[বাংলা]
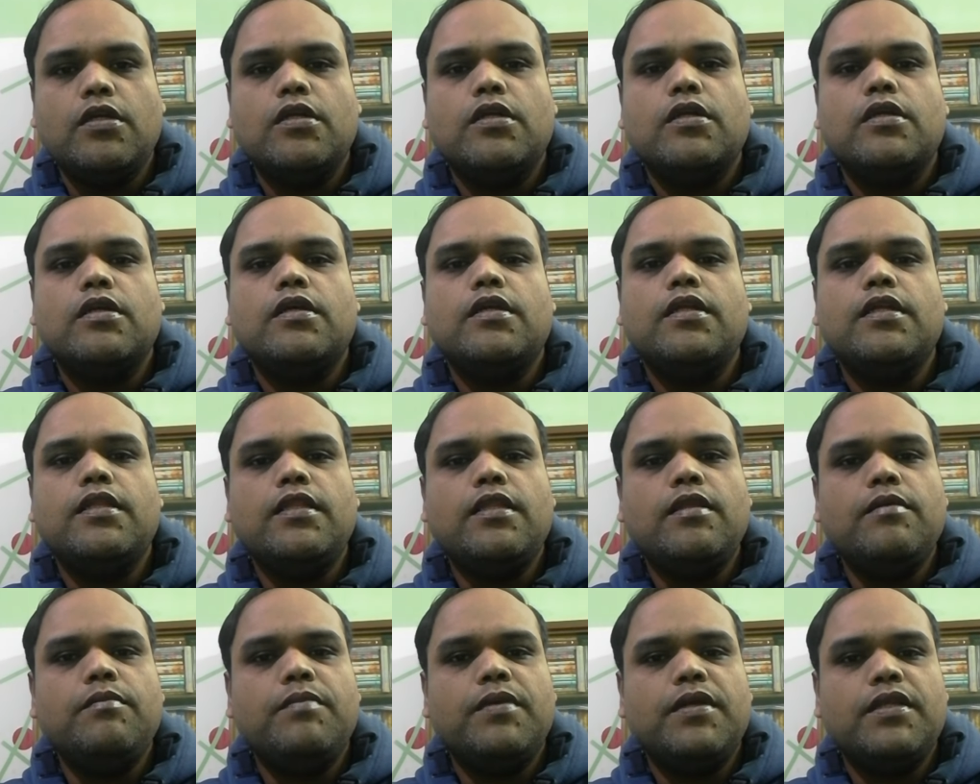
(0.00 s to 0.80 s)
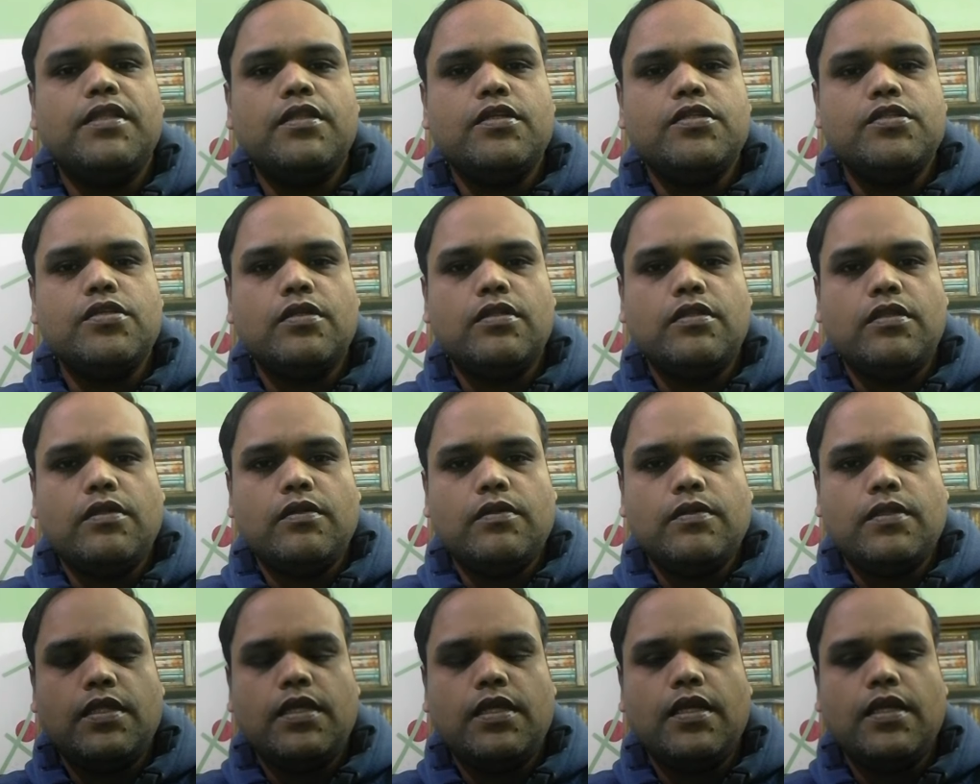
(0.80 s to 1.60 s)
কৃত্রিম ব্যক্তিসত্তার
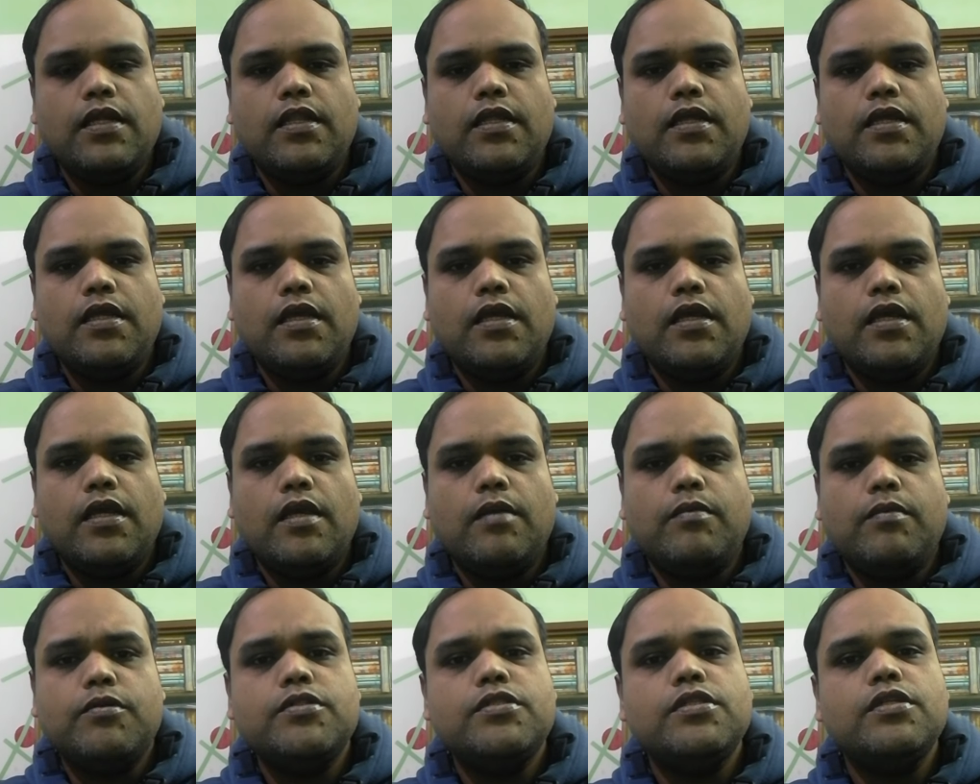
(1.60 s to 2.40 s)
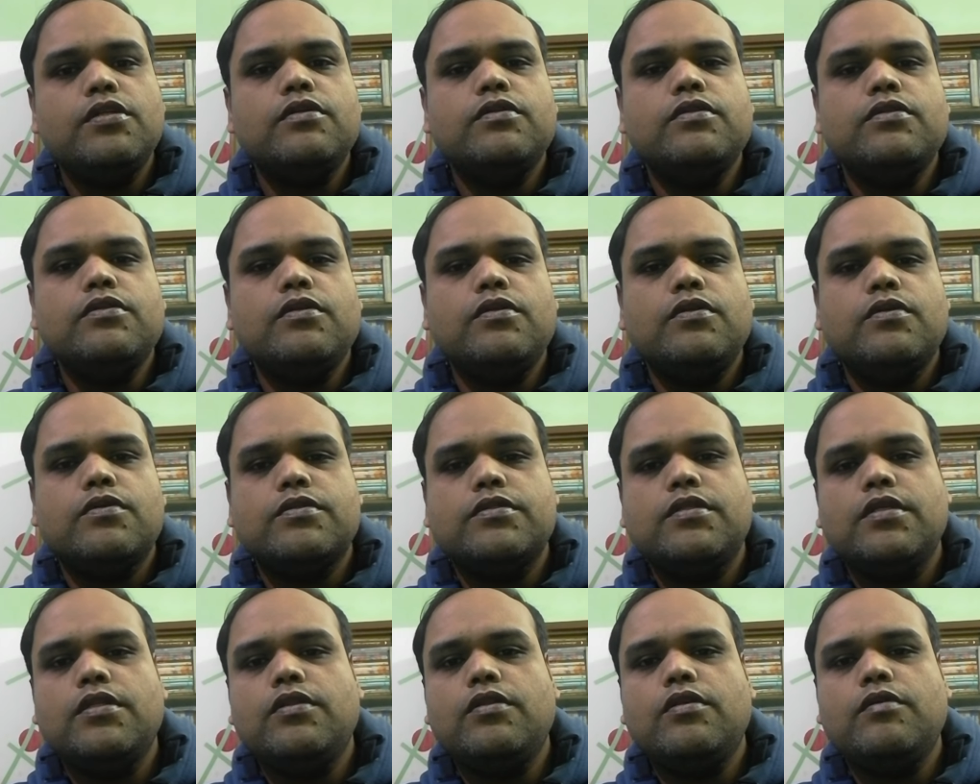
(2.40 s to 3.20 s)
অধিকারী এবং চিরন্তন
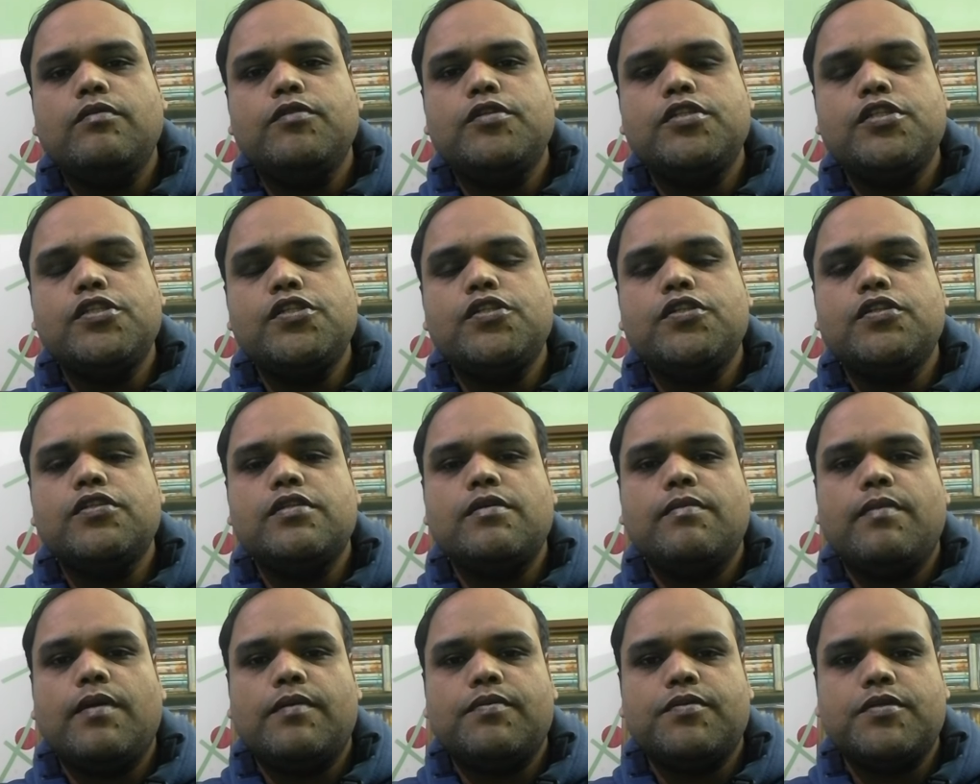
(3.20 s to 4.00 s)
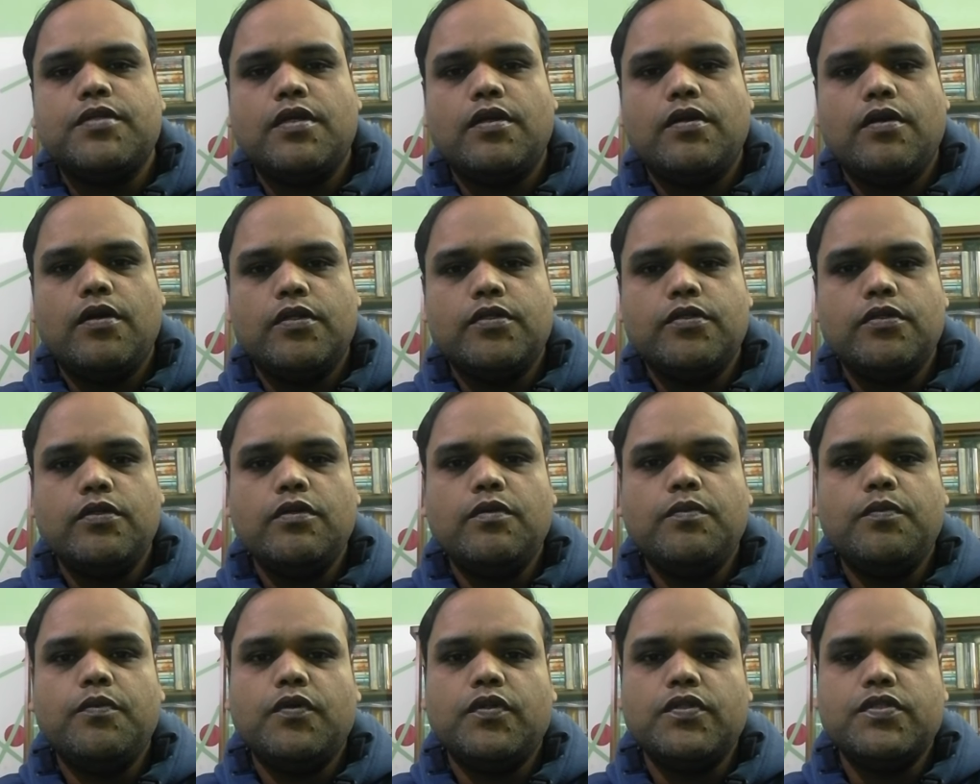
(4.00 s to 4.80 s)
অস্তিত্ব বিশিষ্ট যে ব্যবসা গঠন ও
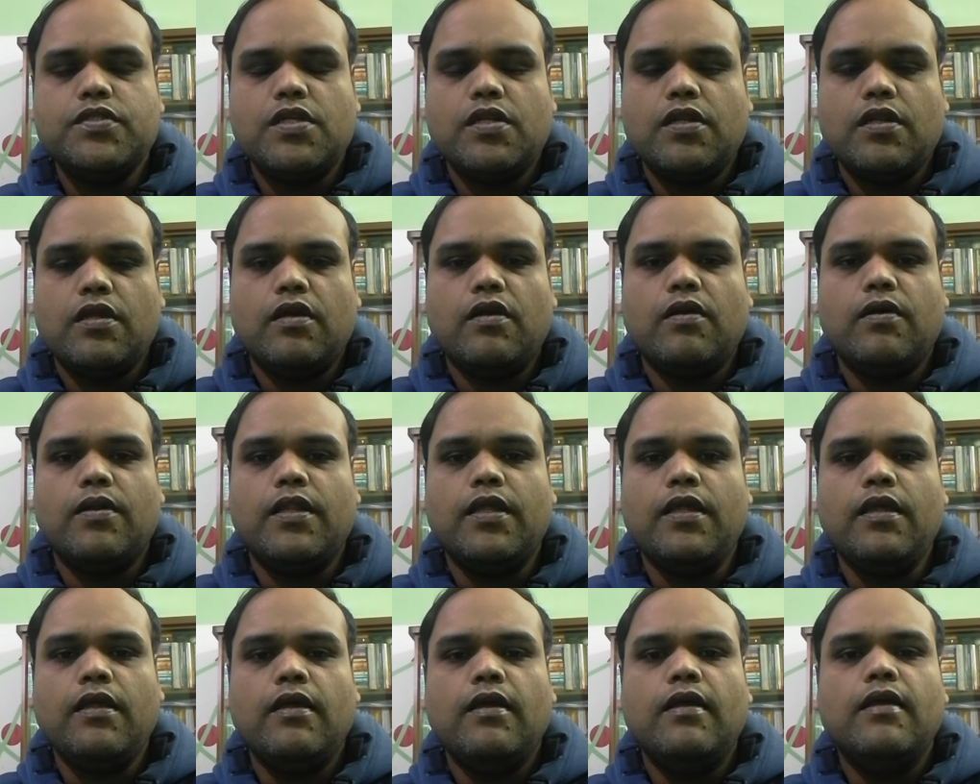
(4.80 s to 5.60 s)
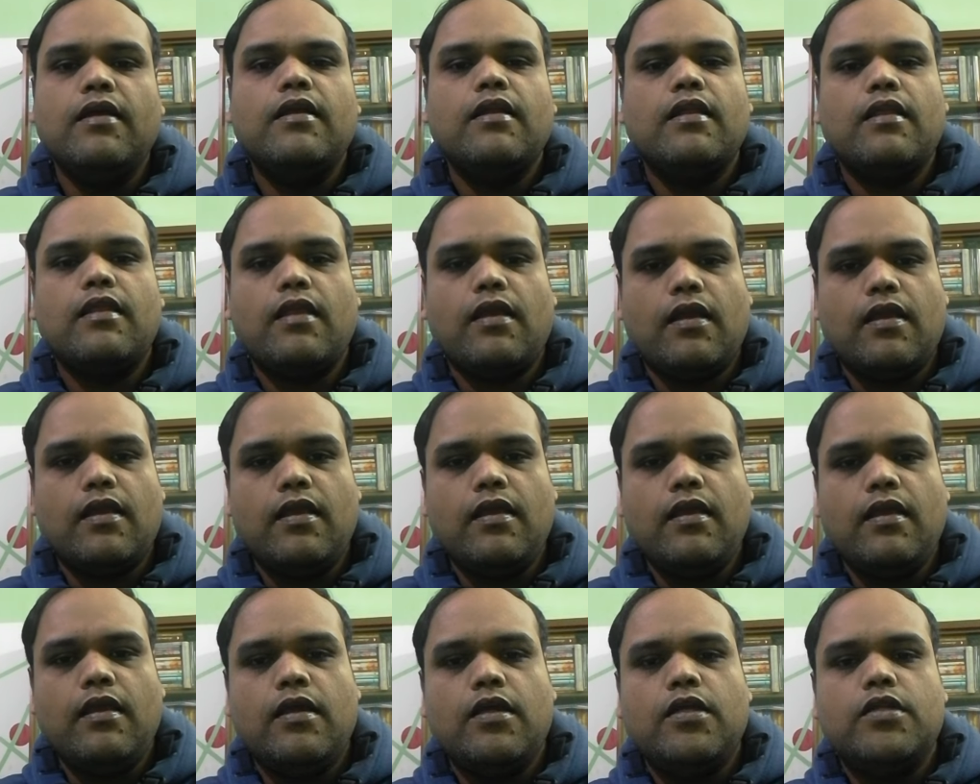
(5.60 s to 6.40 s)
পরিচালনা করে তাকে
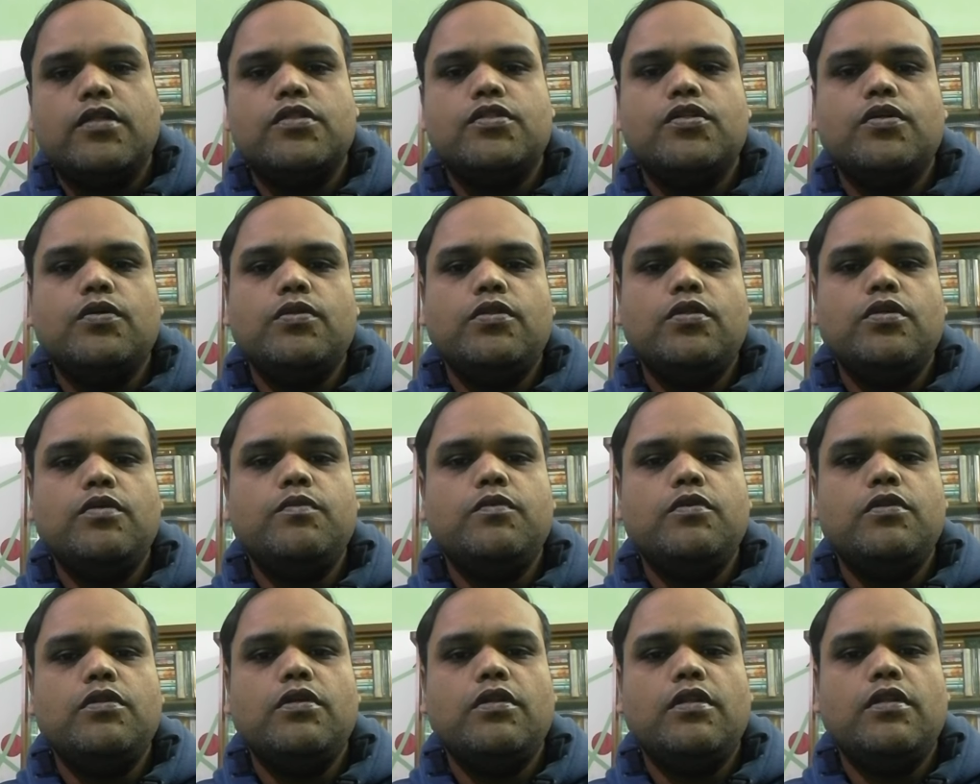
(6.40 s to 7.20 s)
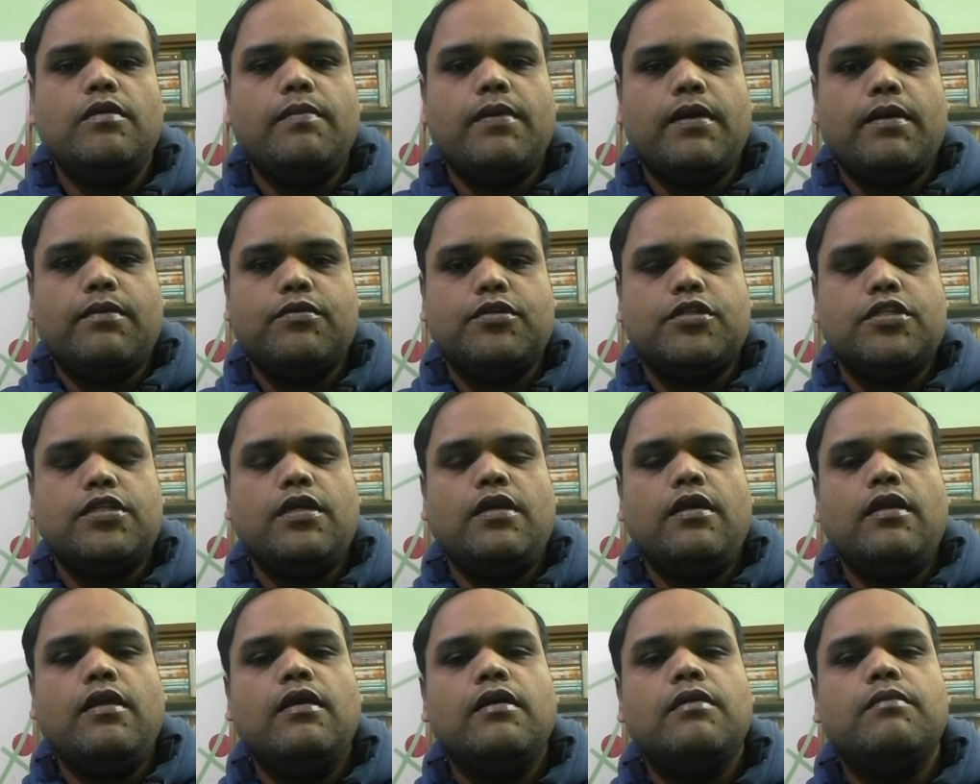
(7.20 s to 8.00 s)
যৌথ মূলধনী ব্যবসায়
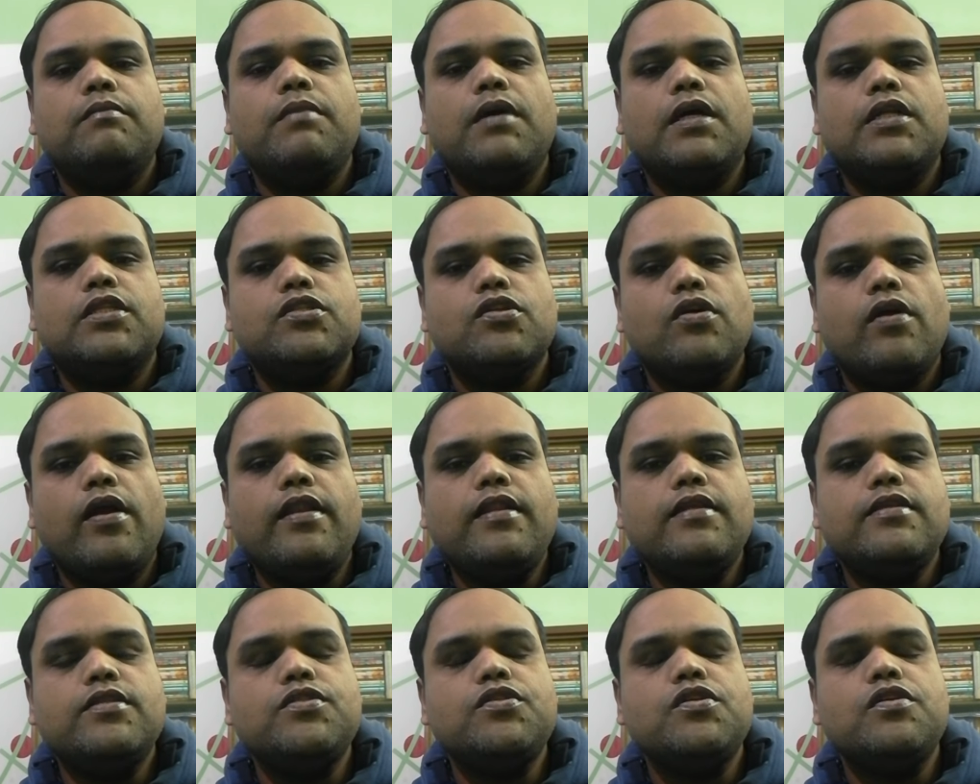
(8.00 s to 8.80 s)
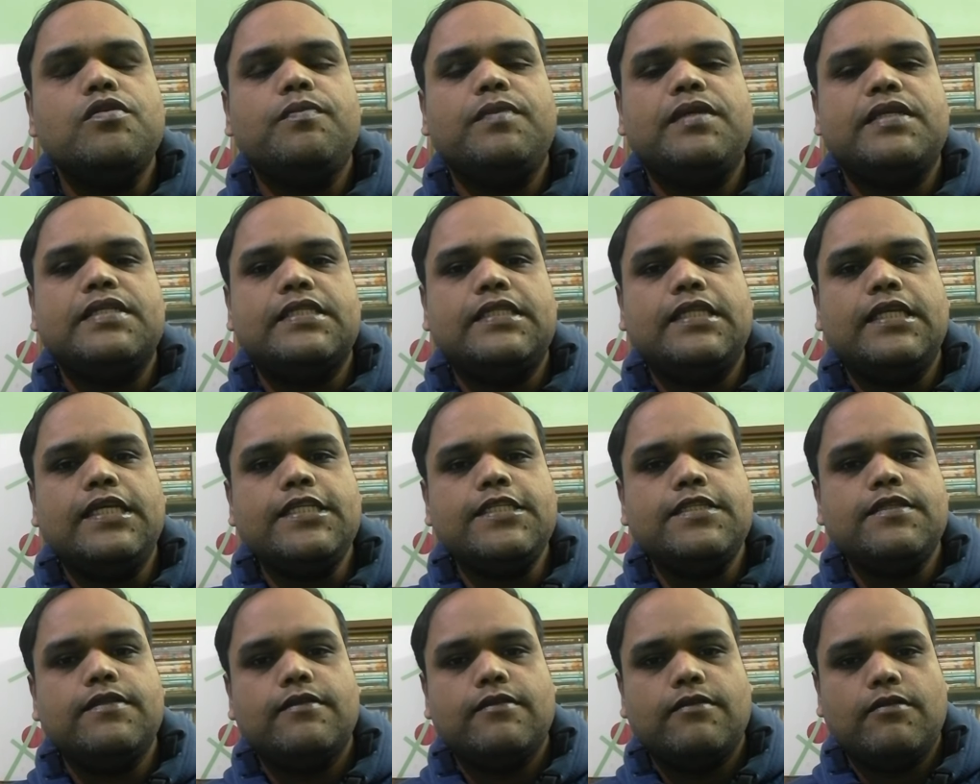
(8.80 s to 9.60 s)
বা জয়েন্ট স্টক বিজনেস
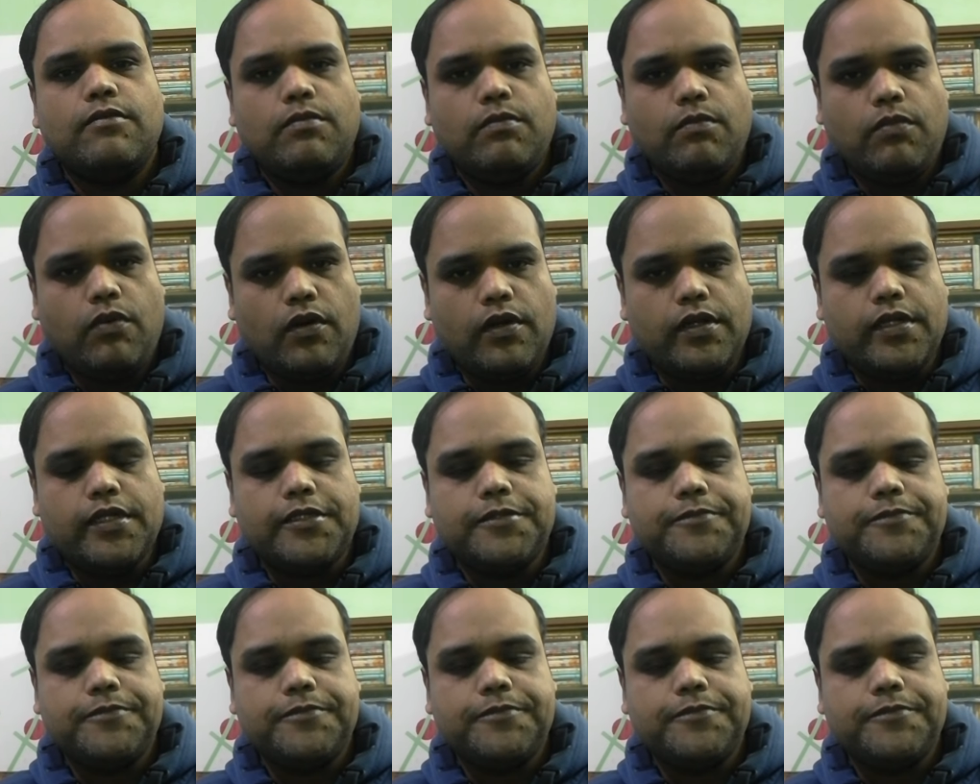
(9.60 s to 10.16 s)
বলে